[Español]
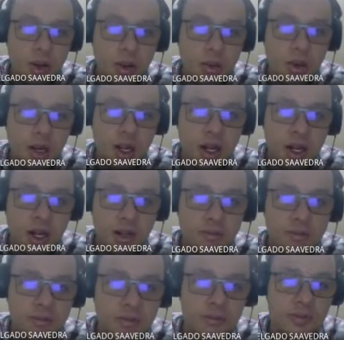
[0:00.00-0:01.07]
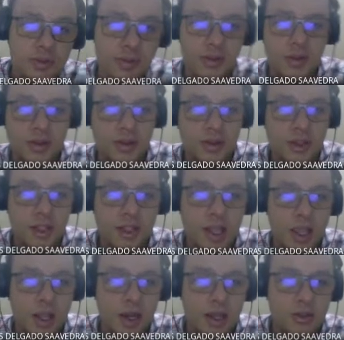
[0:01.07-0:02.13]
borrarla, desde
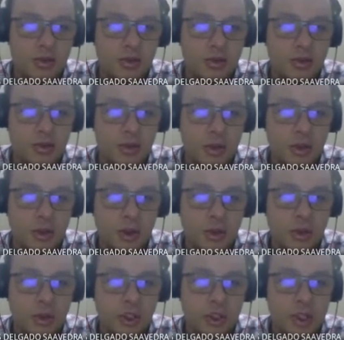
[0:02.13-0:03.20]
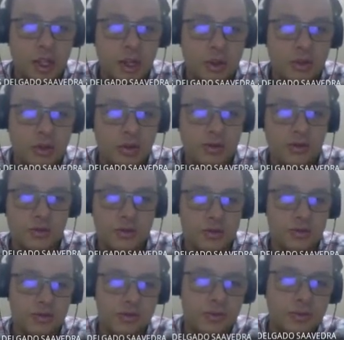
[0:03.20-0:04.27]
hace rato. Vamos a conectarnos
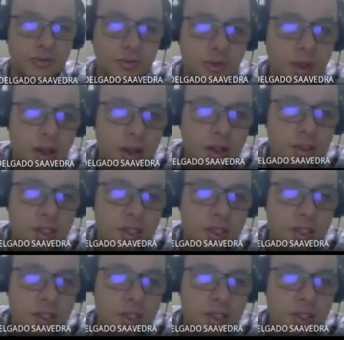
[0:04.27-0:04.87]
a la base